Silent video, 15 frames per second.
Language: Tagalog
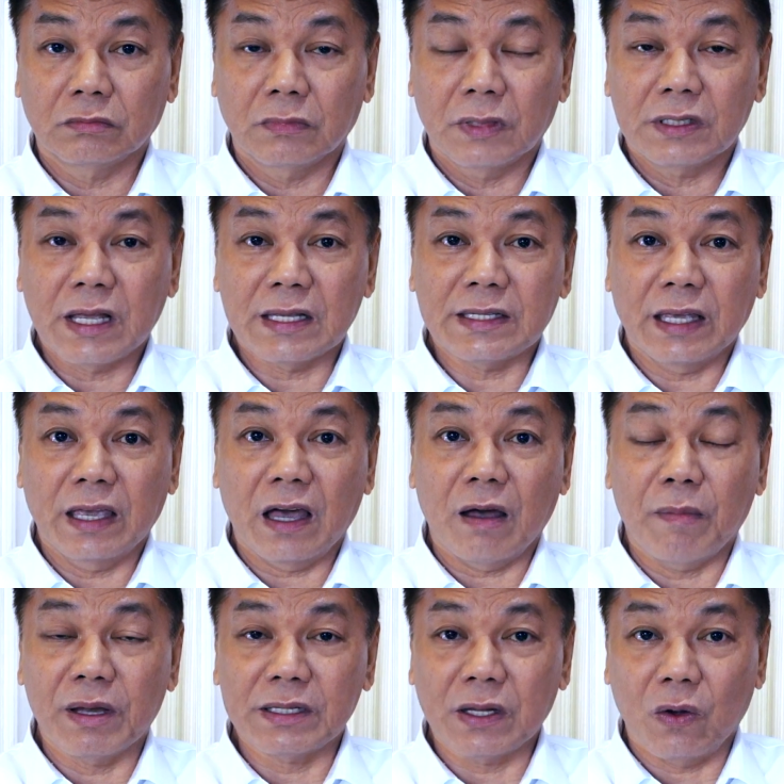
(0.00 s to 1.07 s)
Sasaya ka
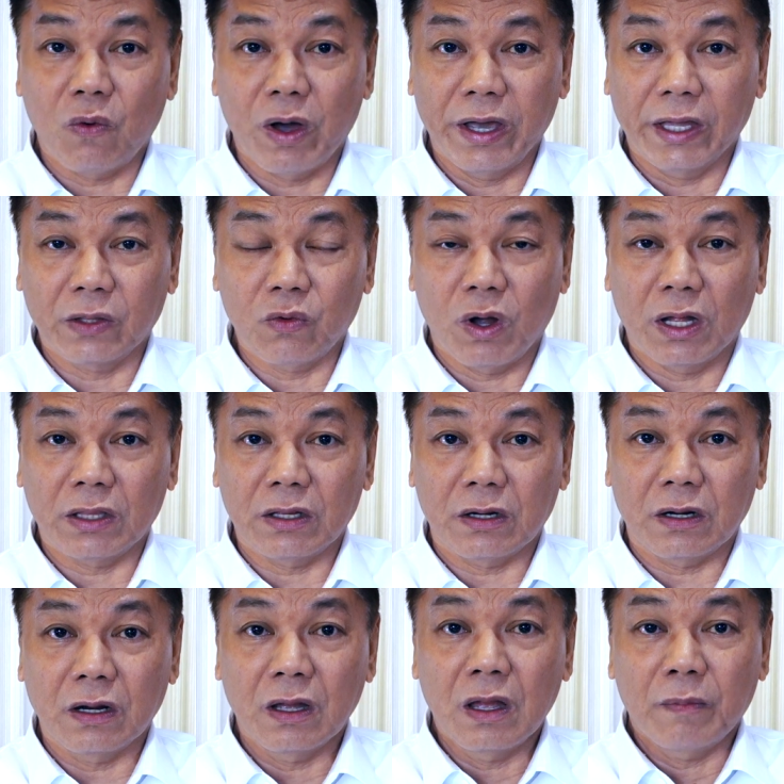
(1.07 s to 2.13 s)
ba sa quiet
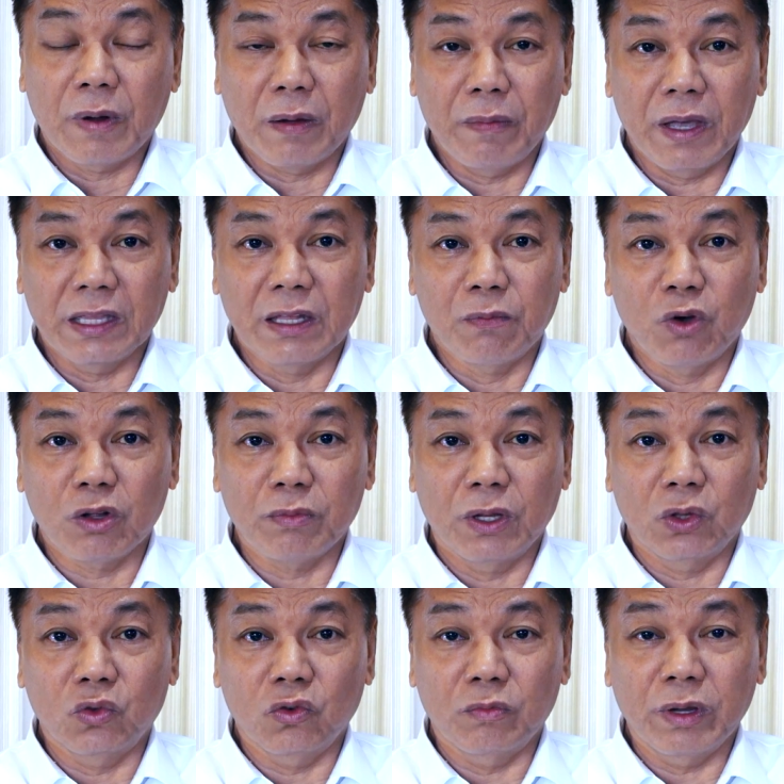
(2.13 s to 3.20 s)
water? Pag may damo at
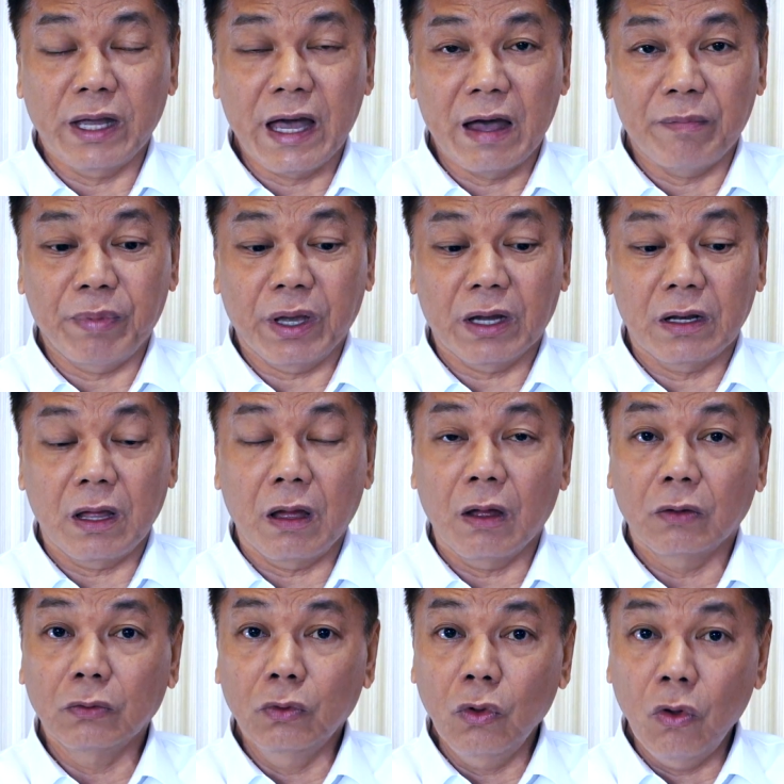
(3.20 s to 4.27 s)
may tubig, happy ka
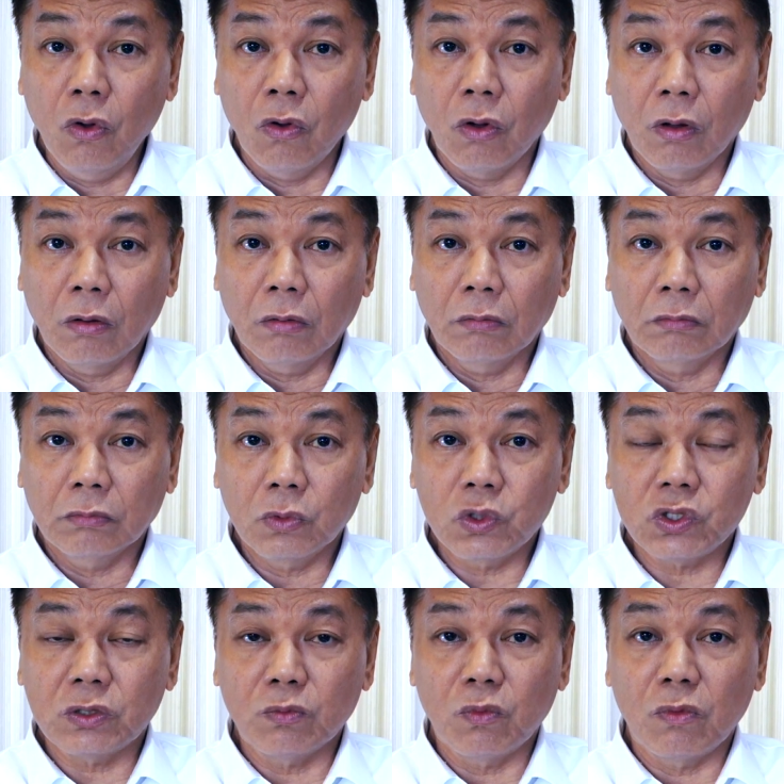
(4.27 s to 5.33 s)
na? No!
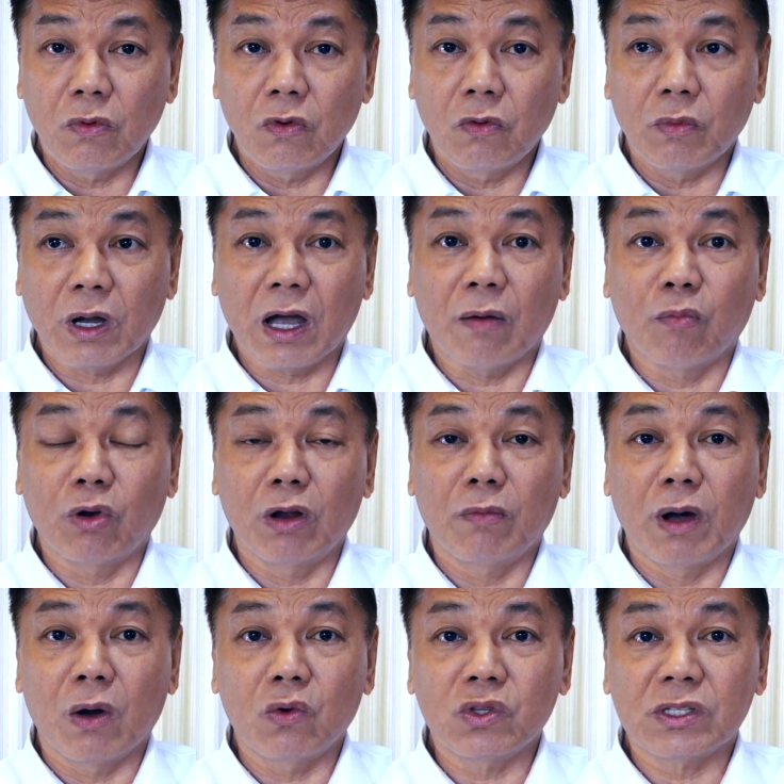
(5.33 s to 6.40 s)
Gusto mo maghabol ng
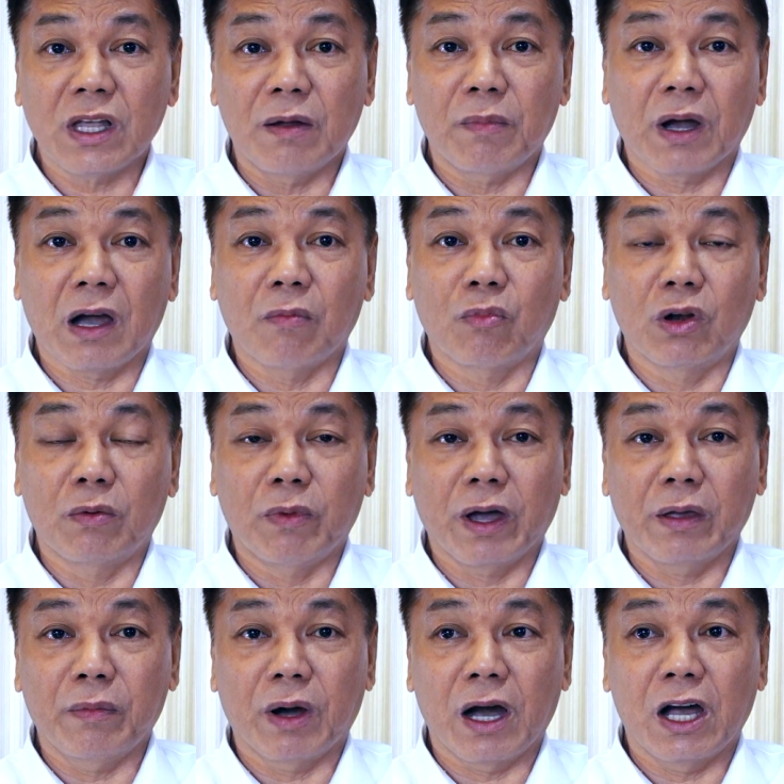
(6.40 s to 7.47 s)
mga usa, maghabol ng mga
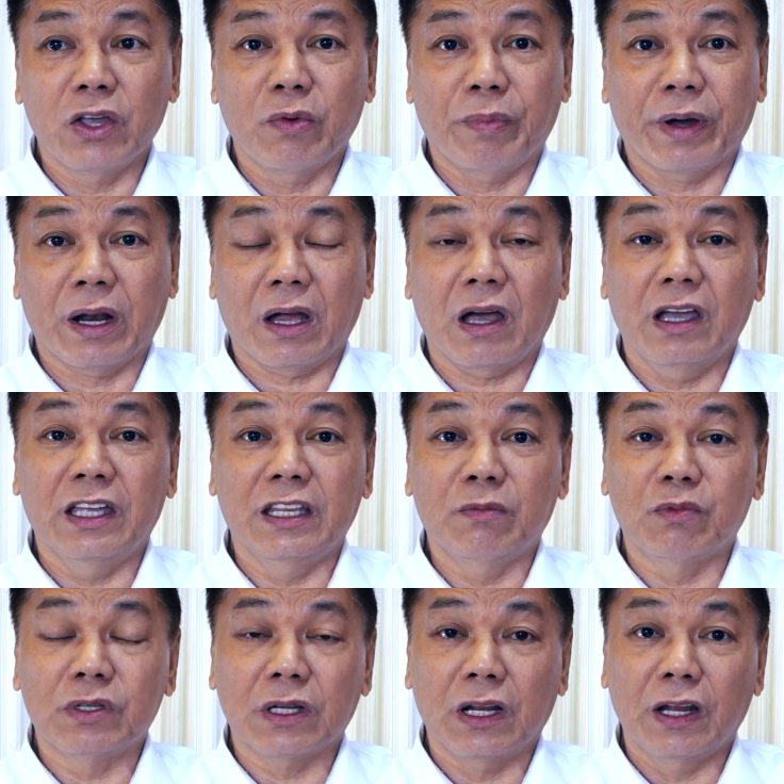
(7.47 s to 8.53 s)
ibang hayop para kainin
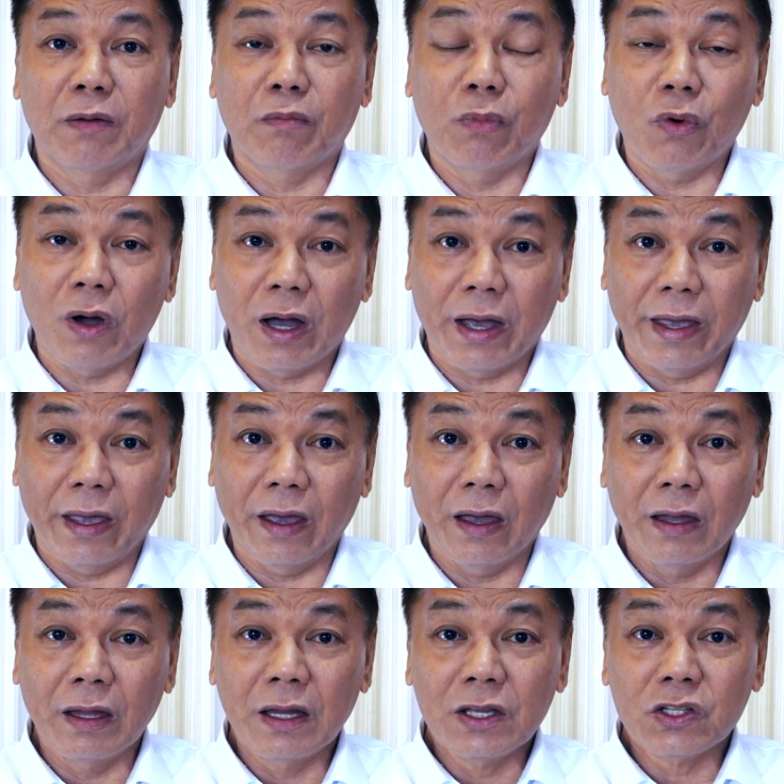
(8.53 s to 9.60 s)
mo sila ng buhay.
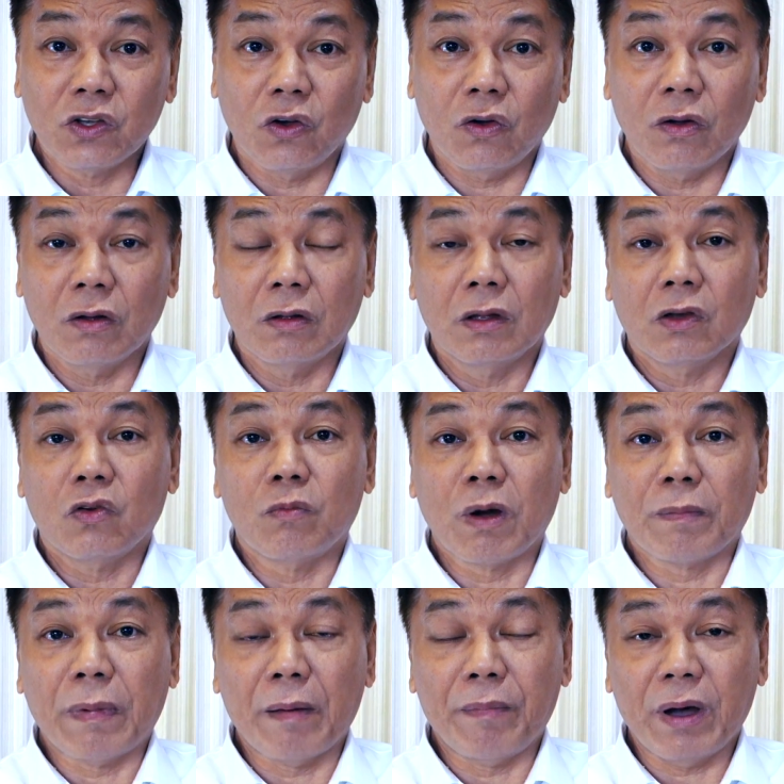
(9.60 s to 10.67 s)
So, kung
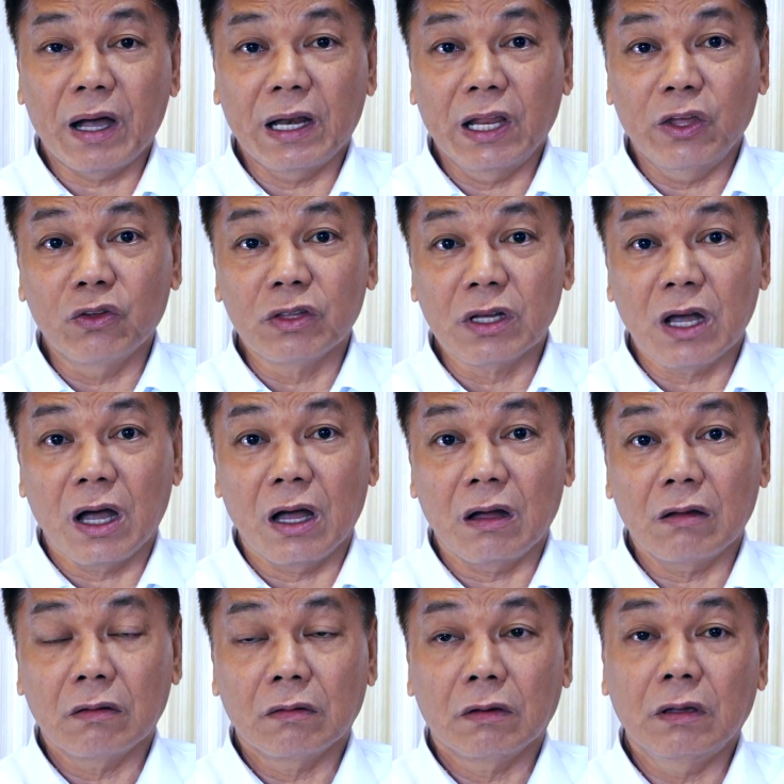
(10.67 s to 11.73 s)
magpapakalayon
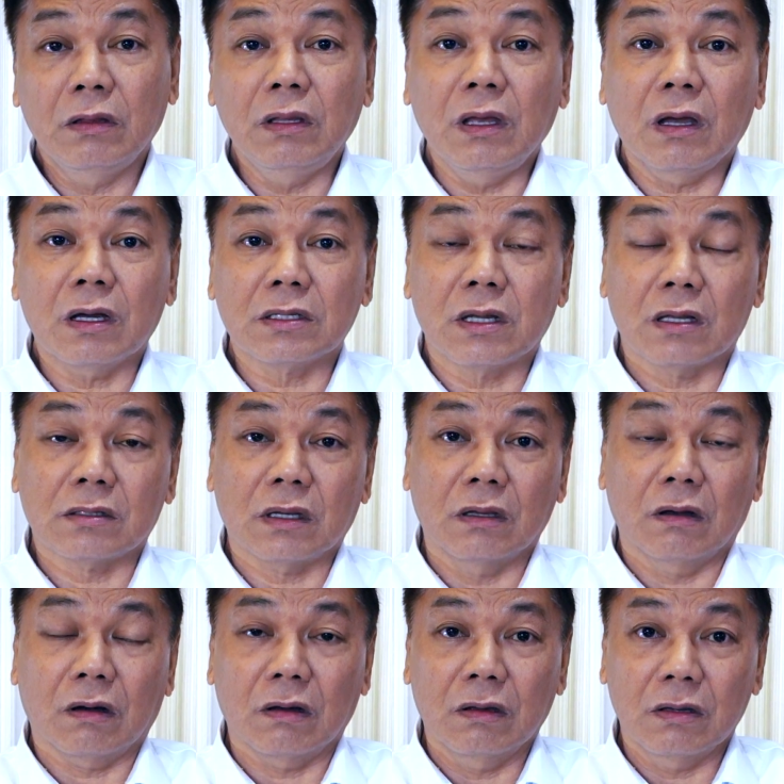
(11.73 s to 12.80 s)
ka, hindi ka
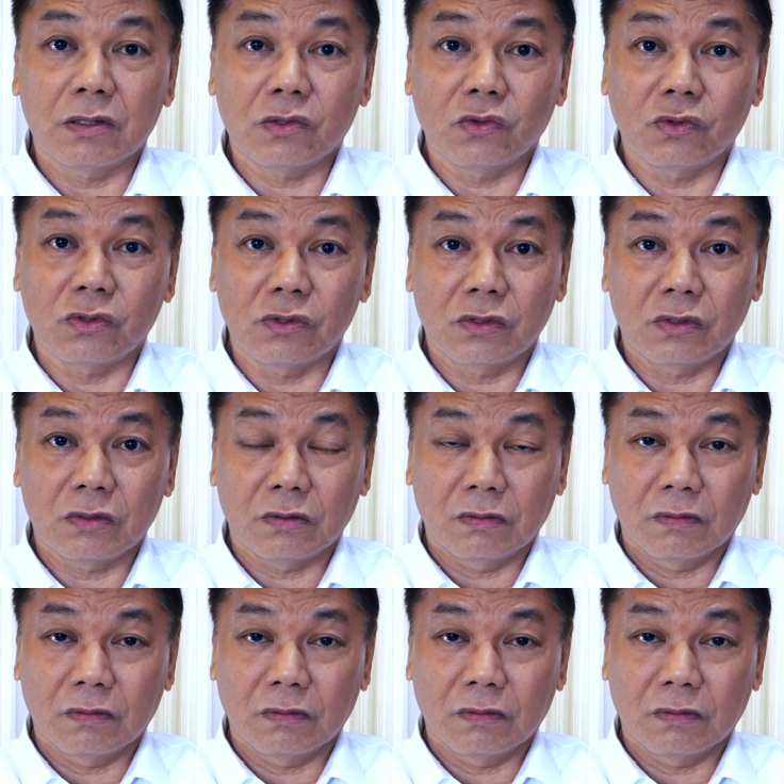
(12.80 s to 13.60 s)
sasaya kay Jesus.